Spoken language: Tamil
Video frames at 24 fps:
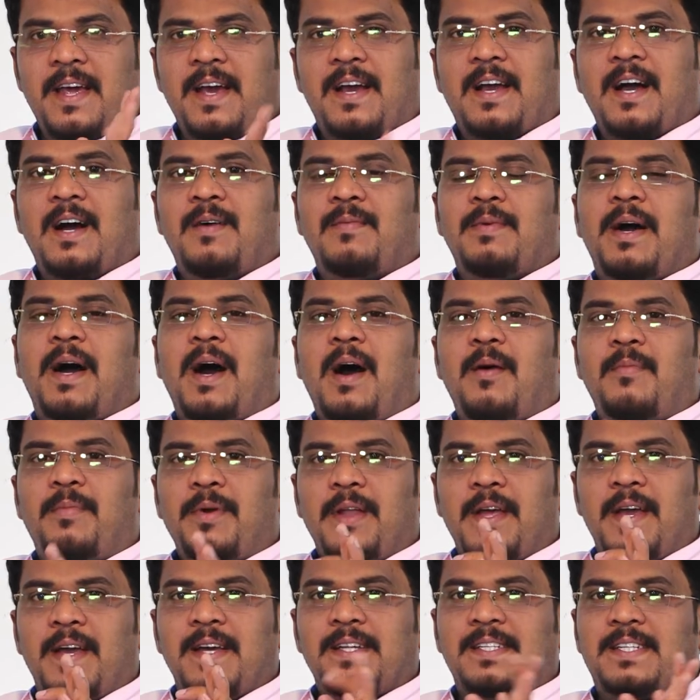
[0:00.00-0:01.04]
கேட்காம
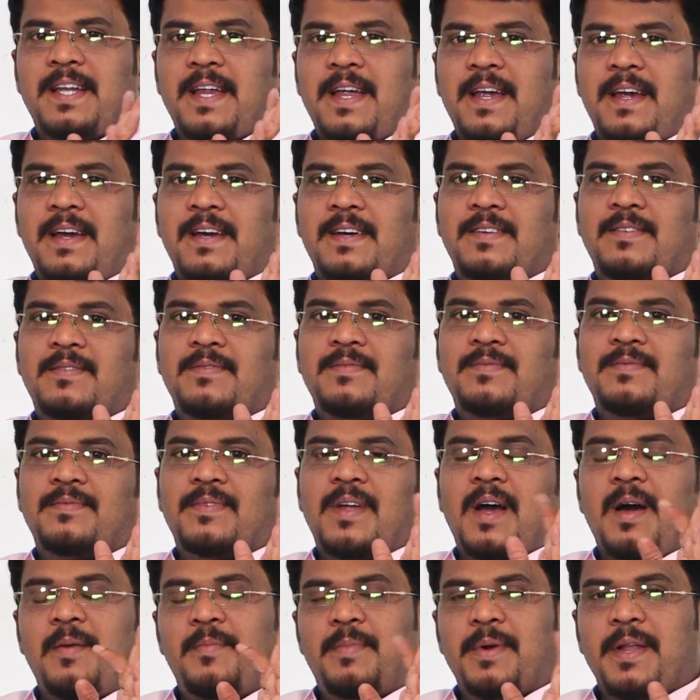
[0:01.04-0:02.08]
அப்படியே செய்யுங்க
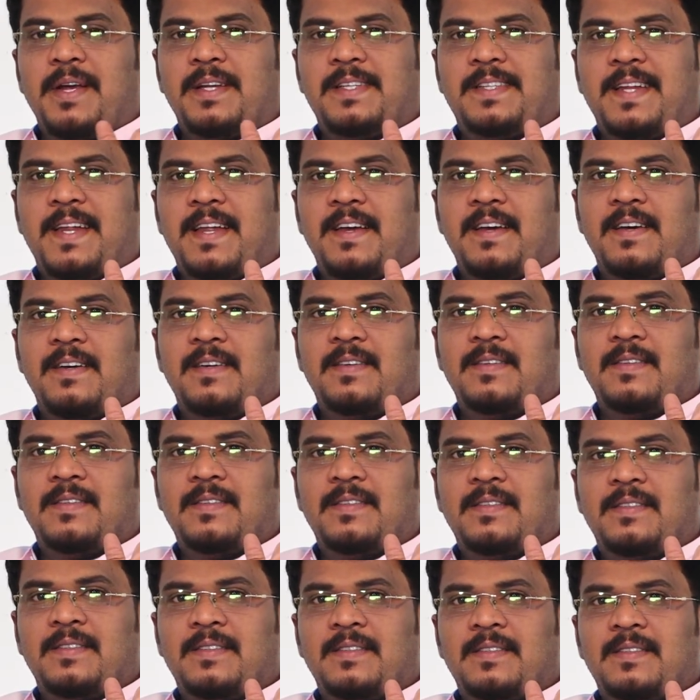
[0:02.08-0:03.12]
அப்படியே செய்யுங்க
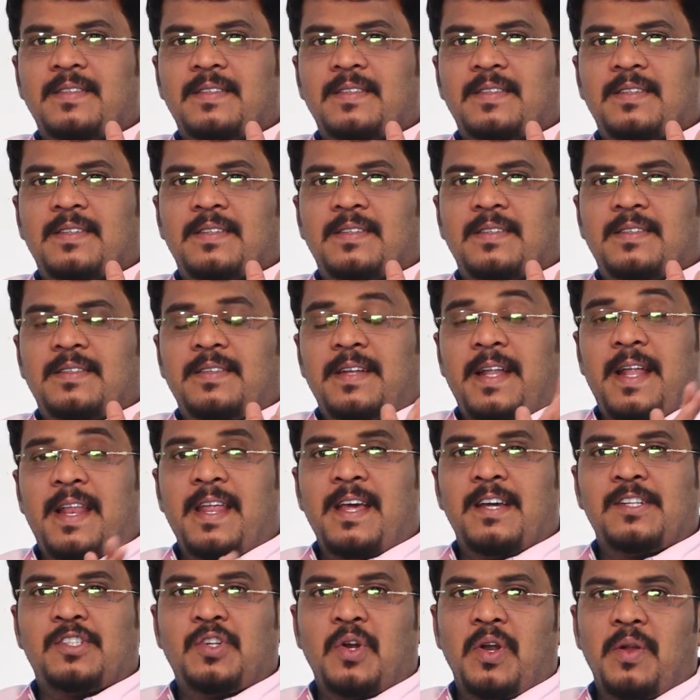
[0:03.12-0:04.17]

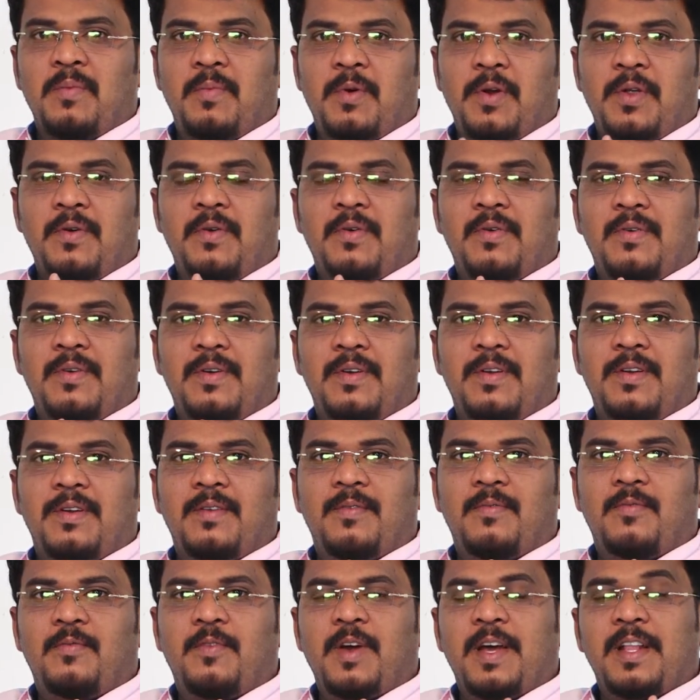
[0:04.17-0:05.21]
நிறைய சொல்ல முடியும்
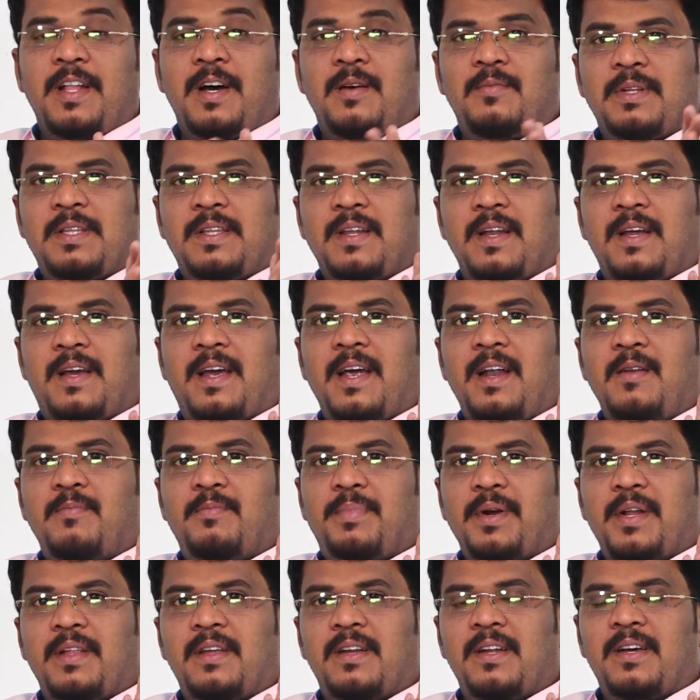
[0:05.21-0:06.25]
வேதாமத்தில்
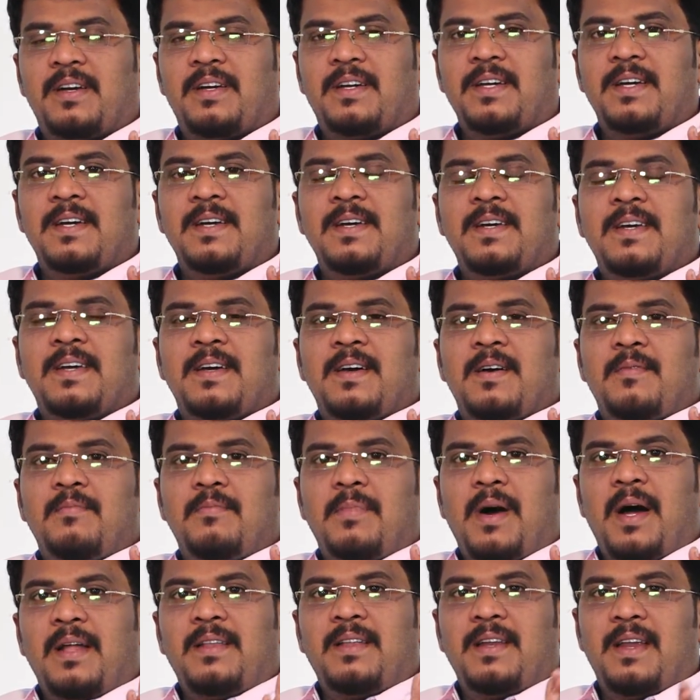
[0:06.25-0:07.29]
கீழ்ப்படிதலுக்கு
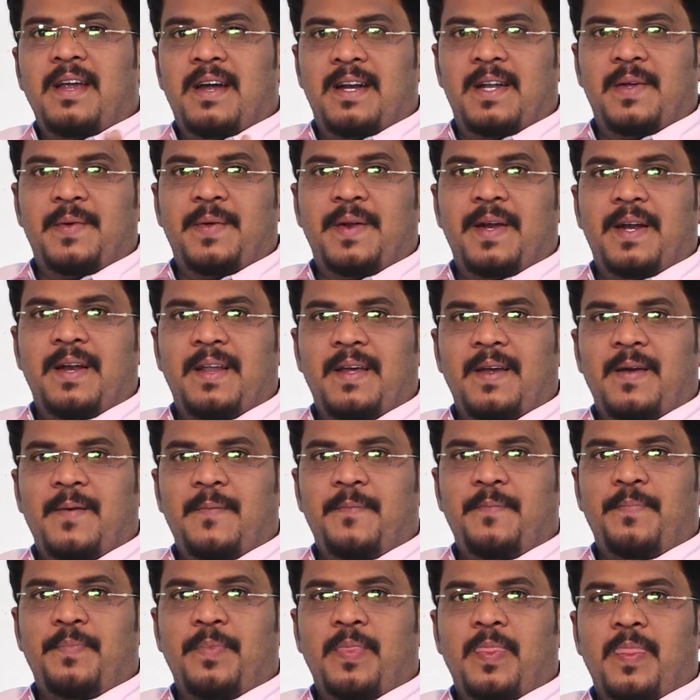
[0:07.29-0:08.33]
மாதிரியானவர்களை
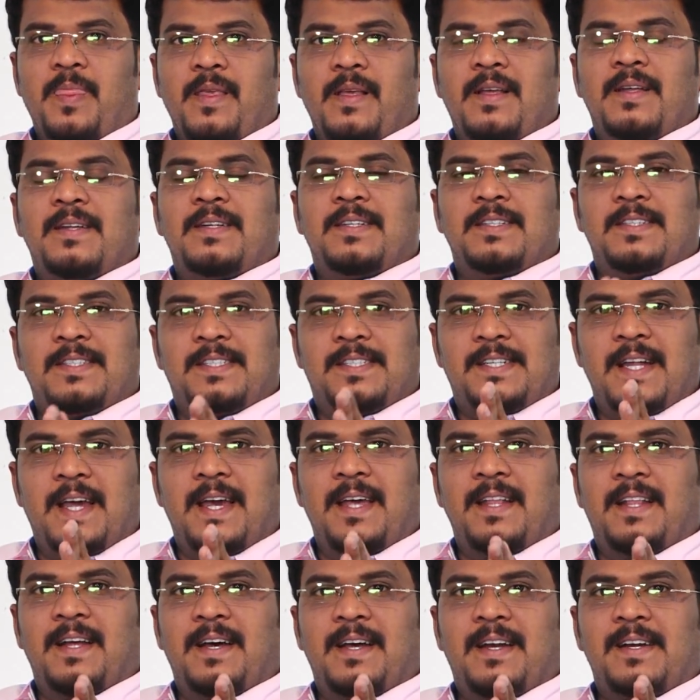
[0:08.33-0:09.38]

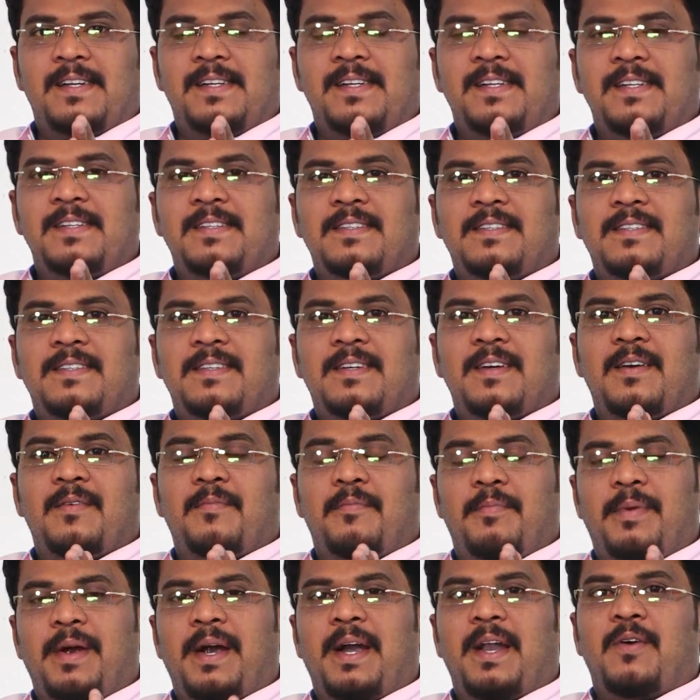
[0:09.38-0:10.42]
செய்தார்கள்
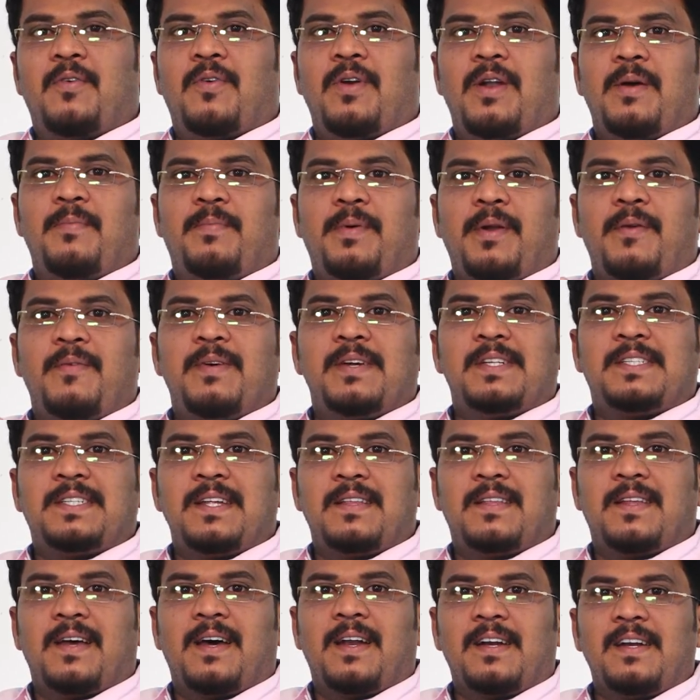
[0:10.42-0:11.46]
வேலைக்குள்ளே
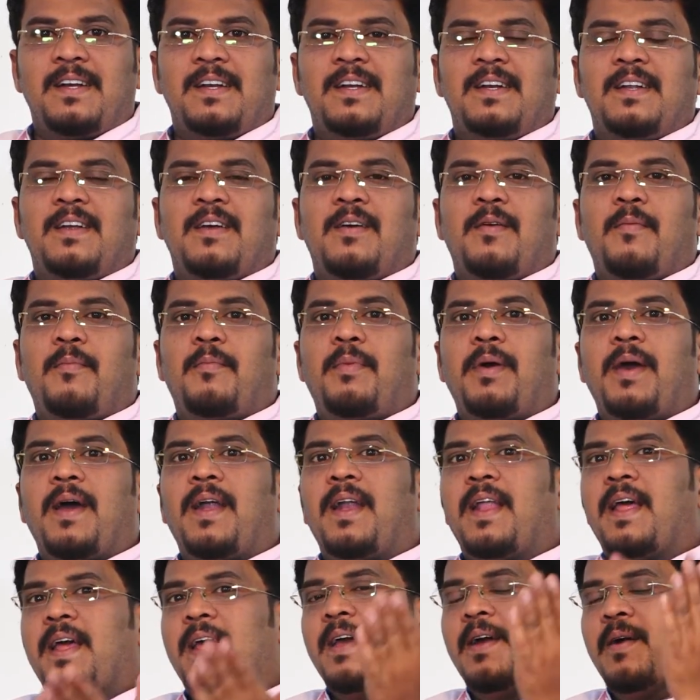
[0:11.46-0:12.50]
பிரவேசித்தார்கள்
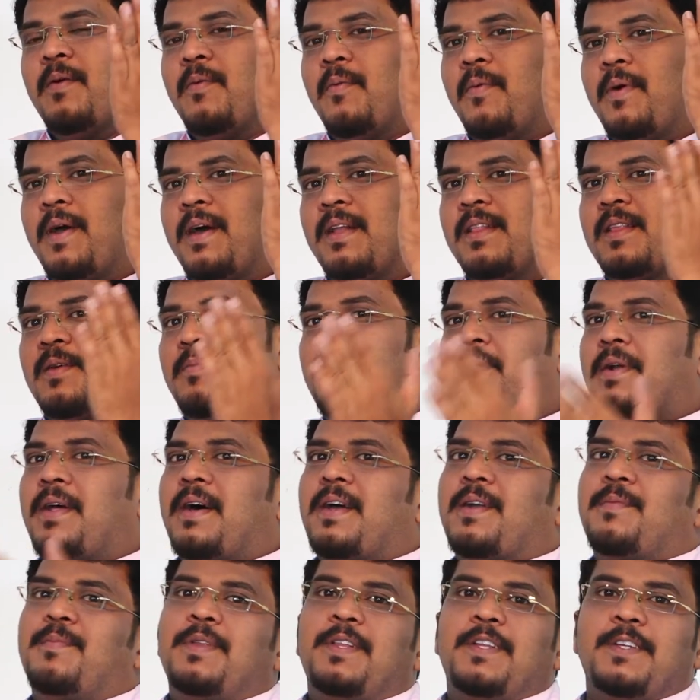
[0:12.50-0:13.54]
வேலை உயர்த்தப்பட
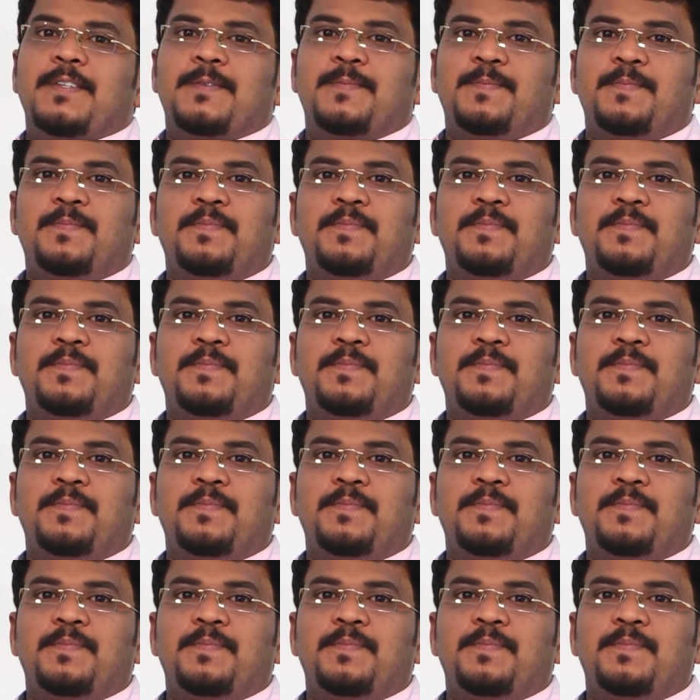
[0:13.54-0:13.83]
ஆரம்பித்தது